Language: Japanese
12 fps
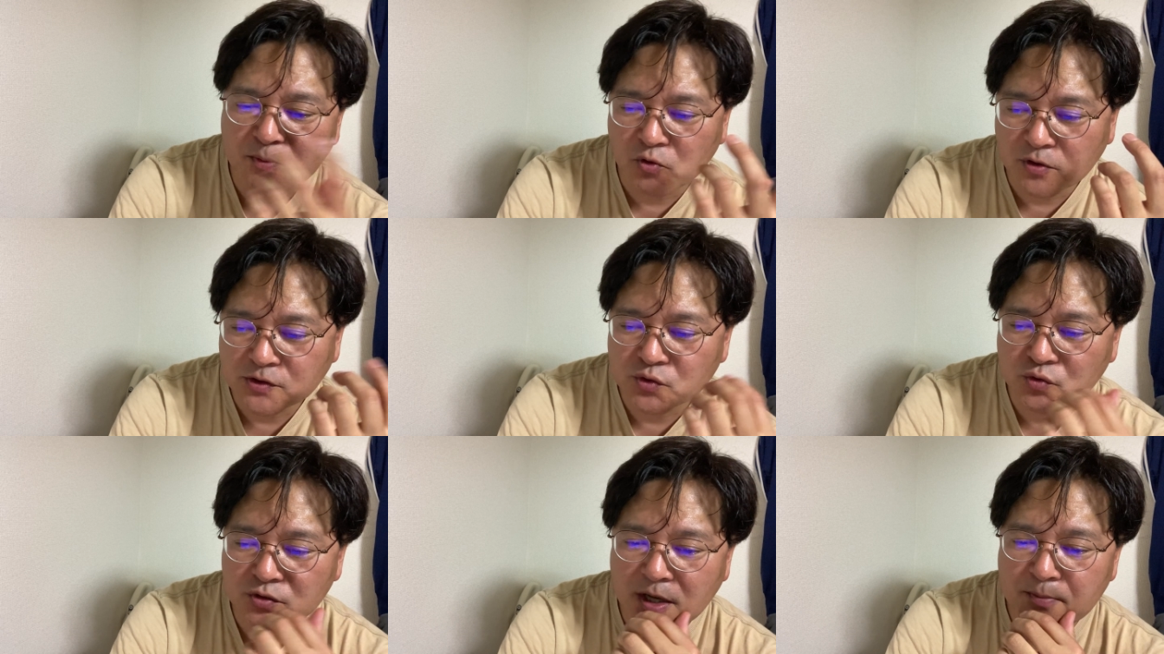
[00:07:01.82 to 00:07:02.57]
もね、
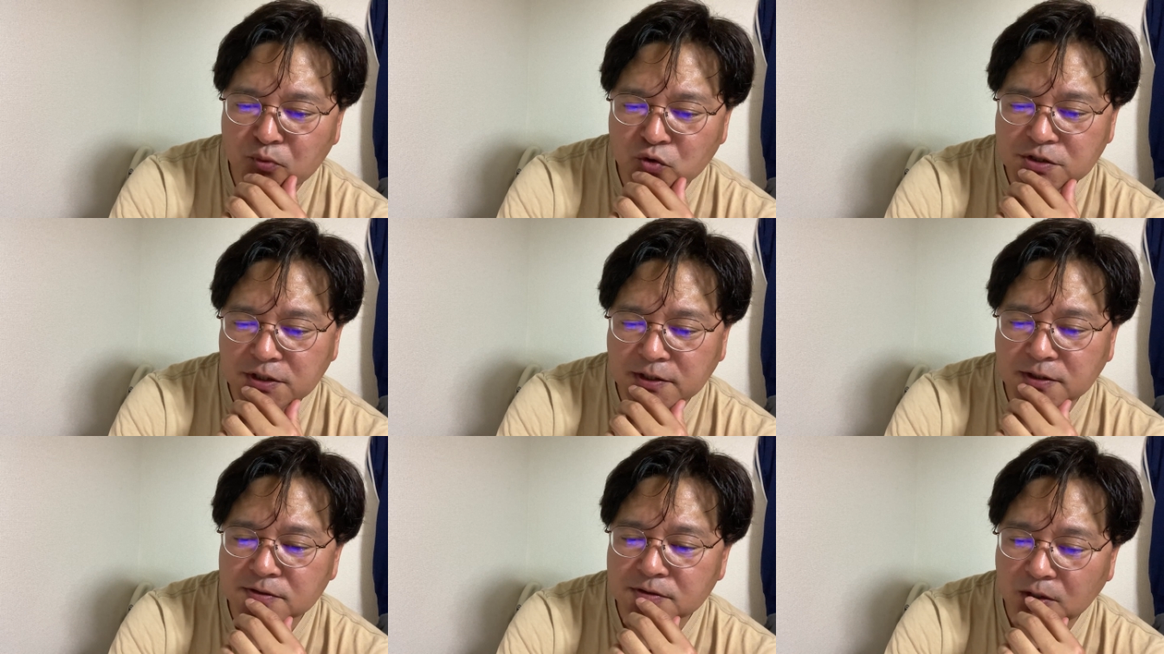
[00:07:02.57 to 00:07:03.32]
ちょっと散歩してき
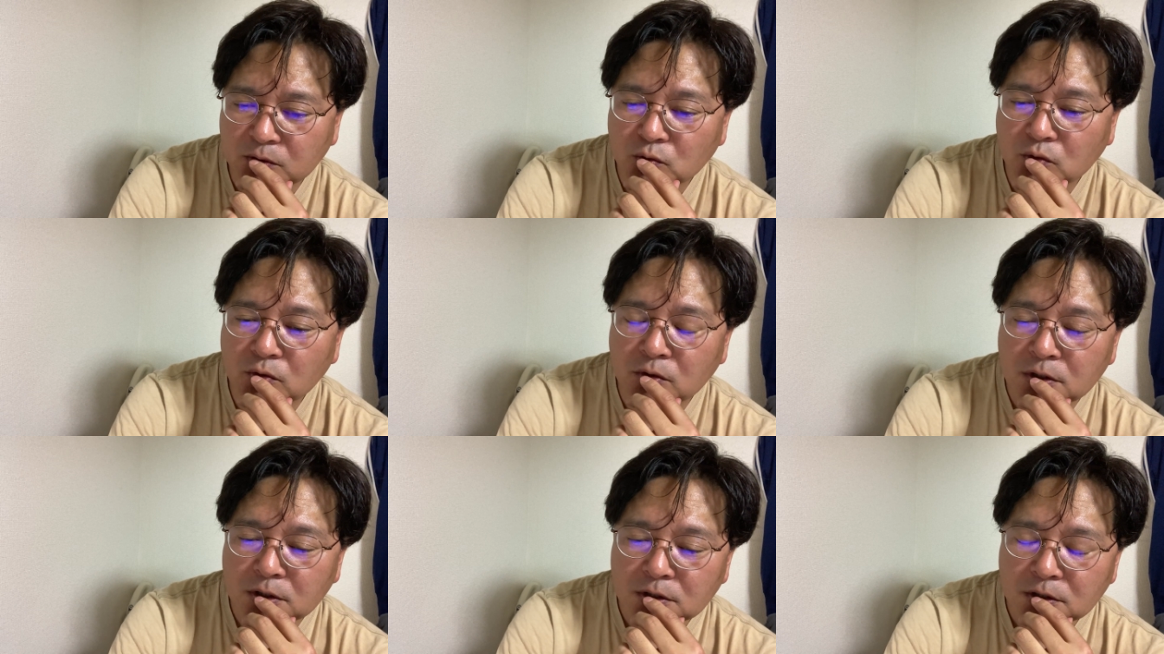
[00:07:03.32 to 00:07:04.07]
たんですけど、
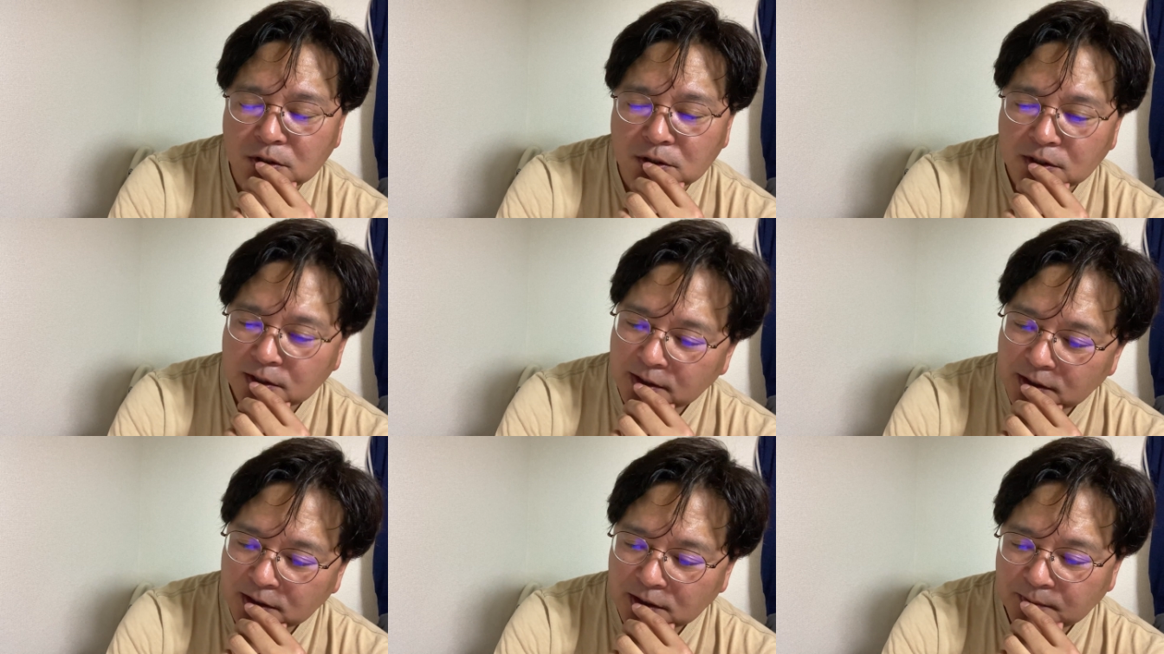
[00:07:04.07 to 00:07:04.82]

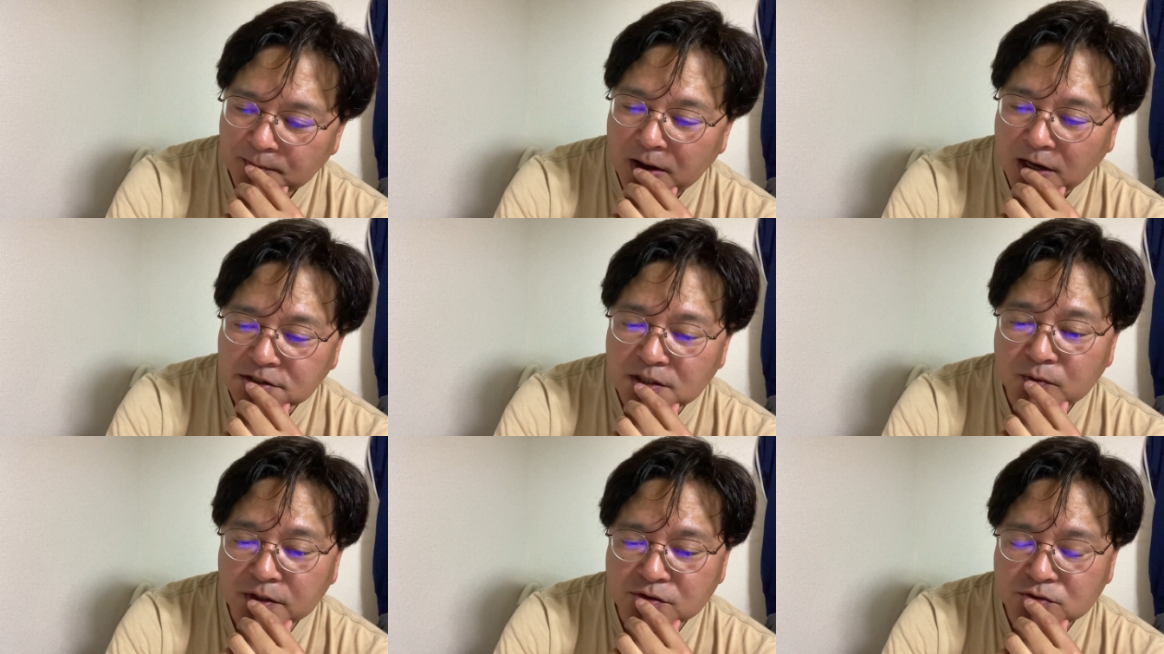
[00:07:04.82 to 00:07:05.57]
まあ、朝
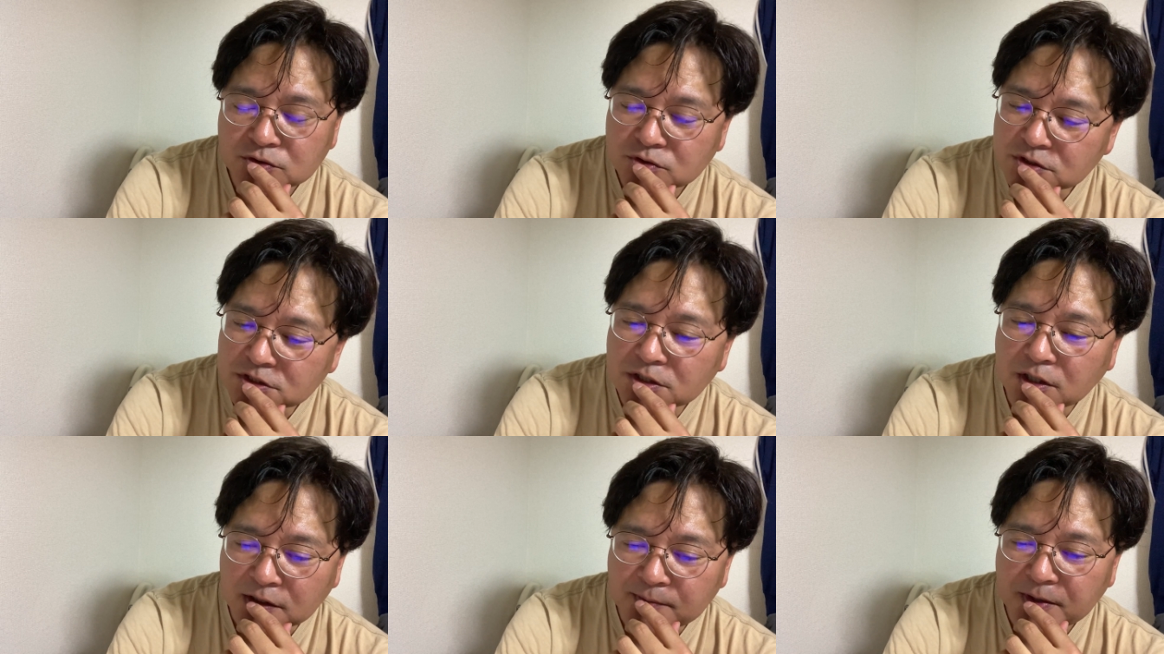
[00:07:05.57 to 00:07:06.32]
はね、涼しい
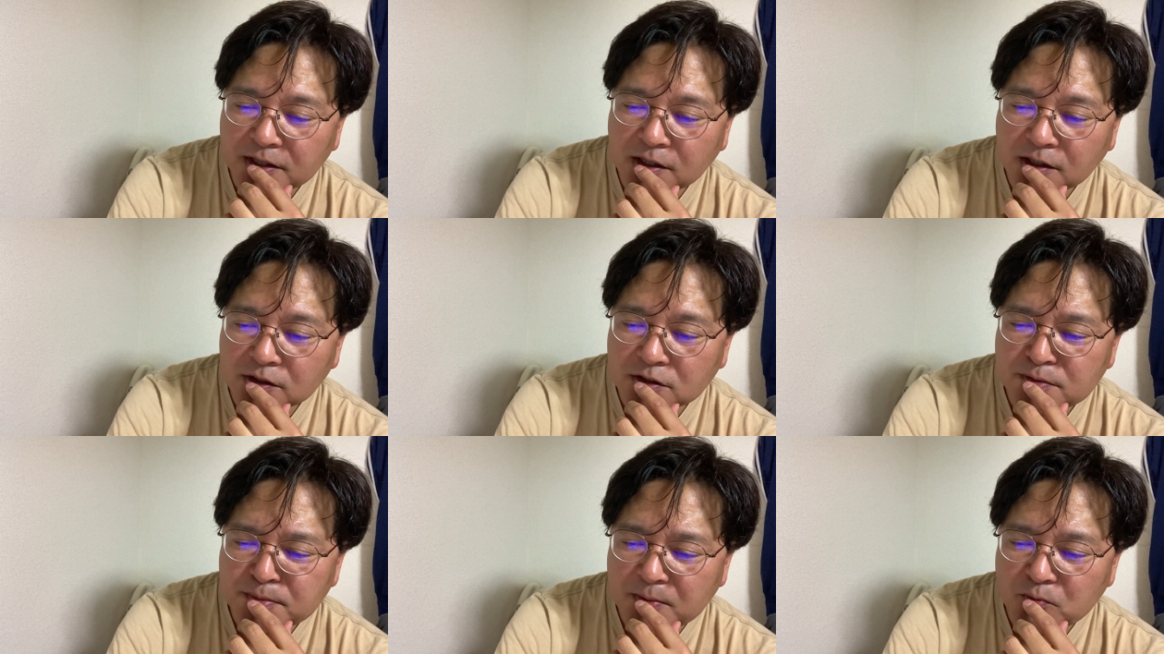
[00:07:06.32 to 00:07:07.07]
かな、まだ。
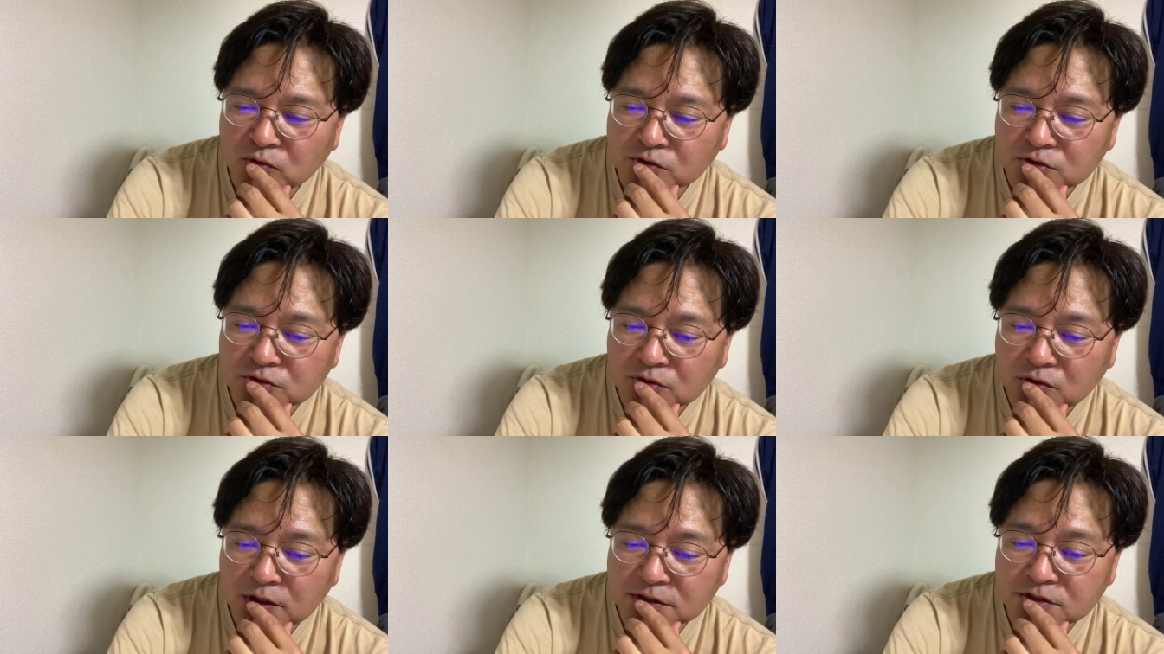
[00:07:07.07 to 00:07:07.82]
今もうすっ
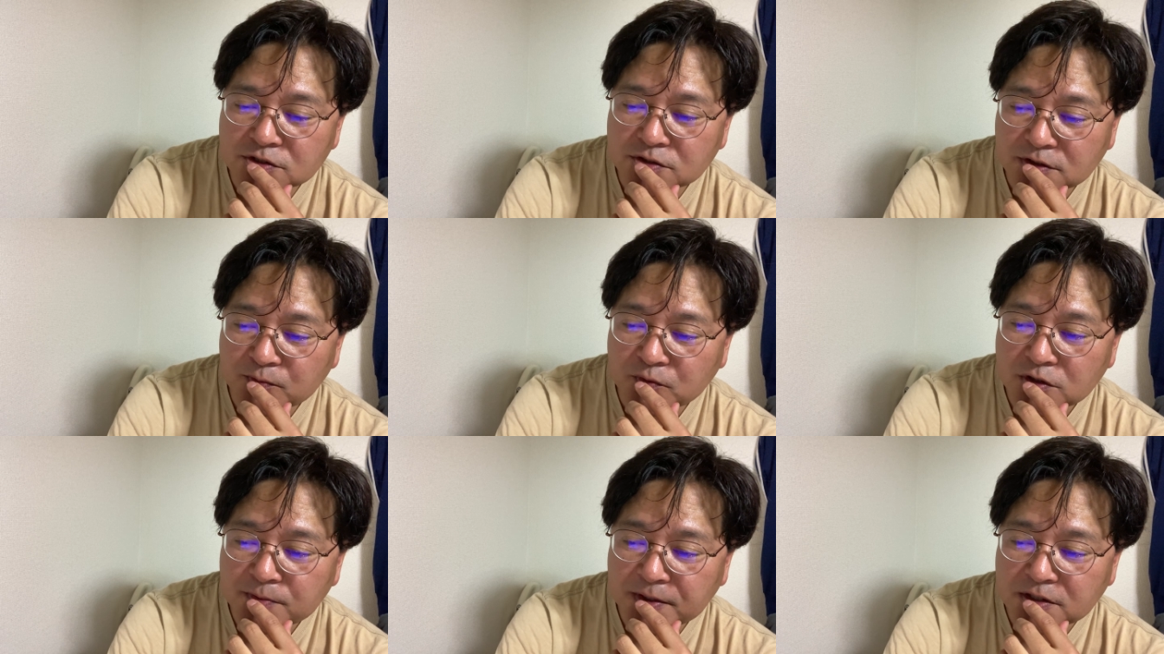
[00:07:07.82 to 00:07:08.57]
ごい暑いっすね。も
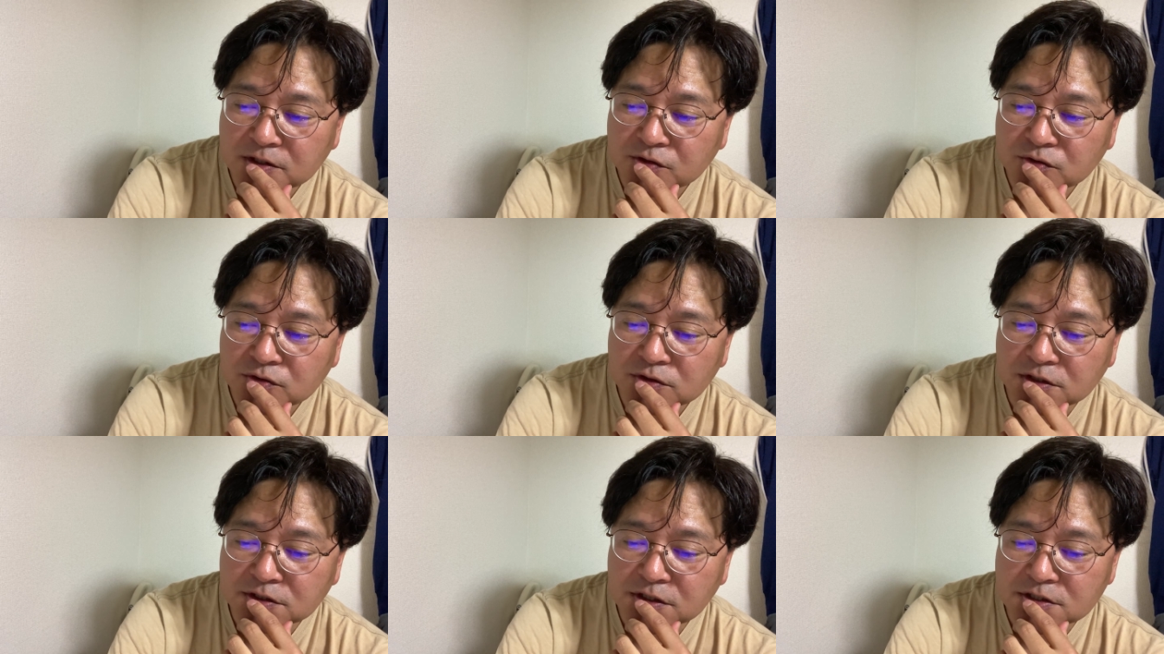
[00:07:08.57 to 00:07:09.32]
う今昼
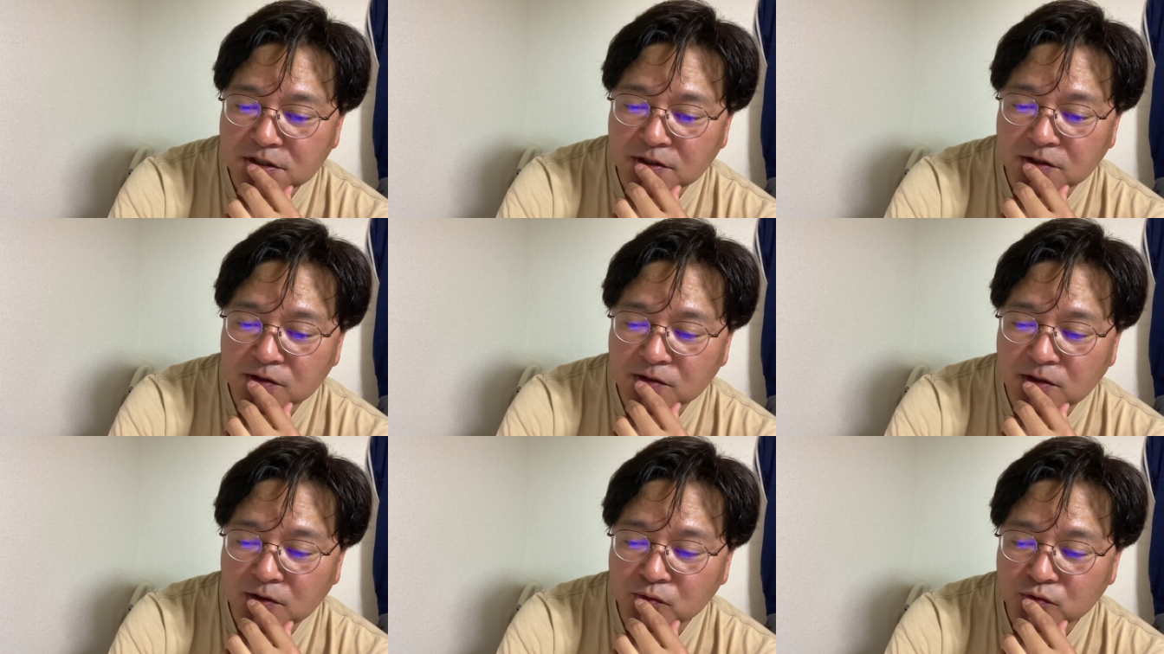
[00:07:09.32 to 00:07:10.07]
に差し掛
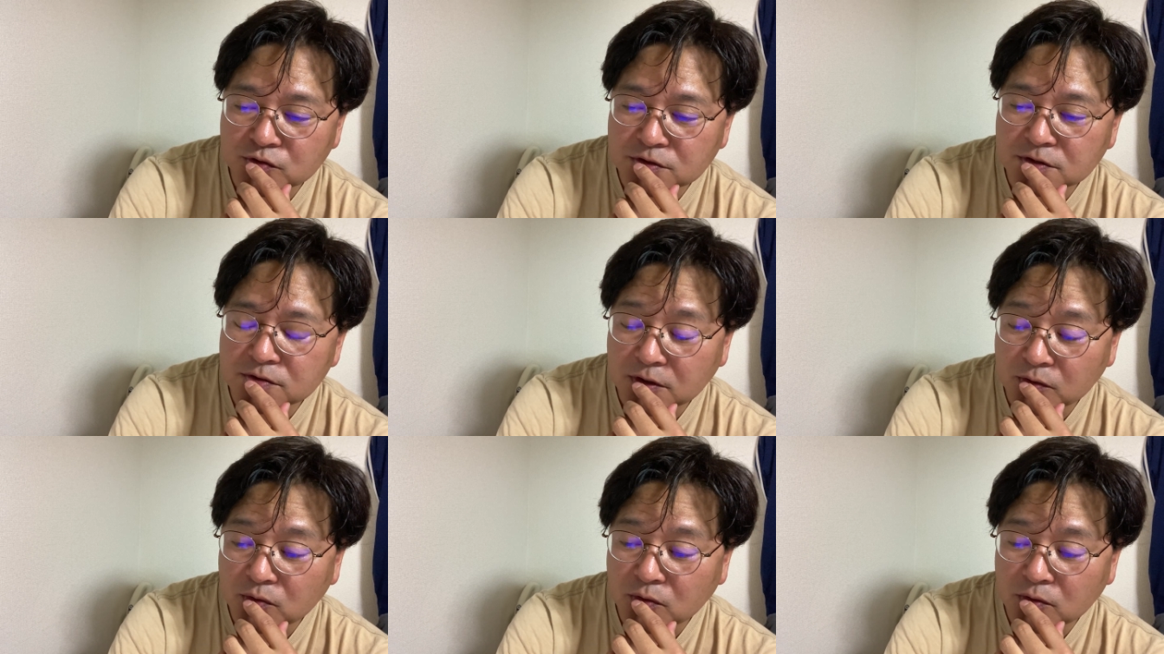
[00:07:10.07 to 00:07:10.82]
かろうとしてるんです
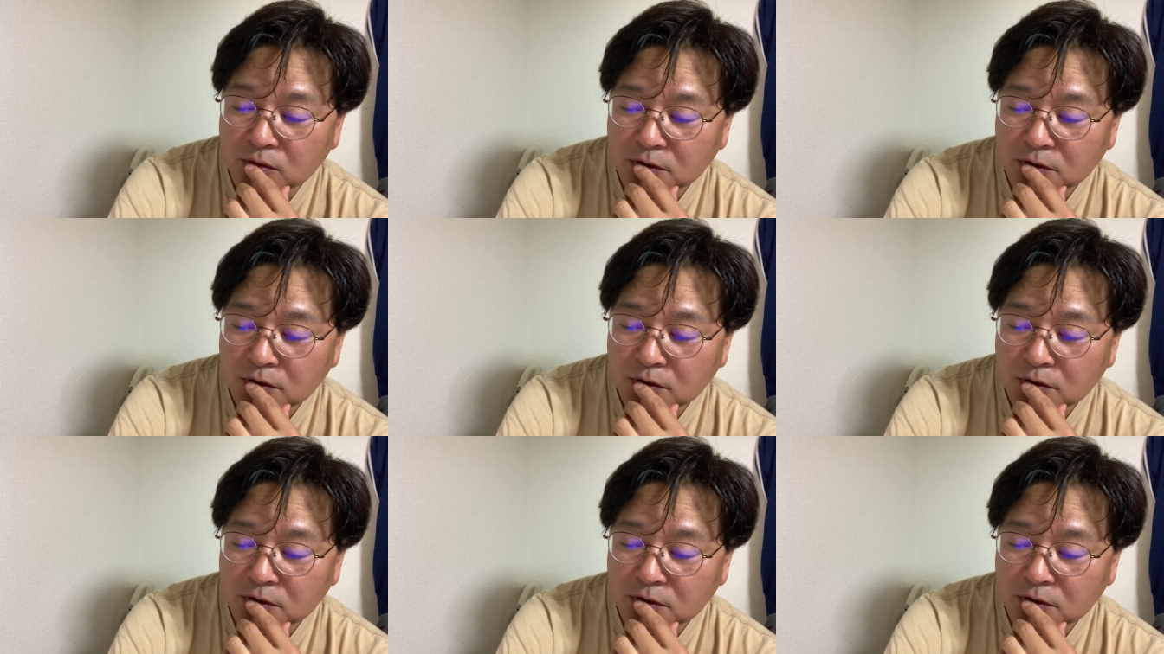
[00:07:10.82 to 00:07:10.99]
けど、